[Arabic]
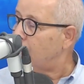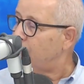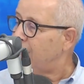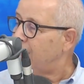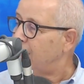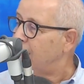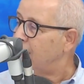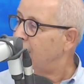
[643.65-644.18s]

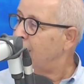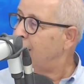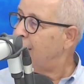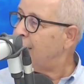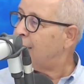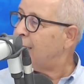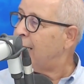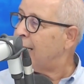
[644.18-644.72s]

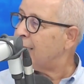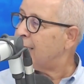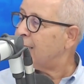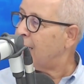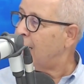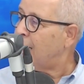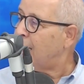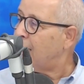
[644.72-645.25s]
بإطلاق
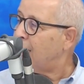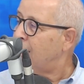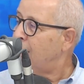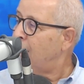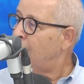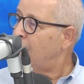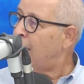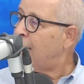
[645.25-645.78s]
سراحة
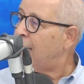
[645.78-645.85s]
الأسرى,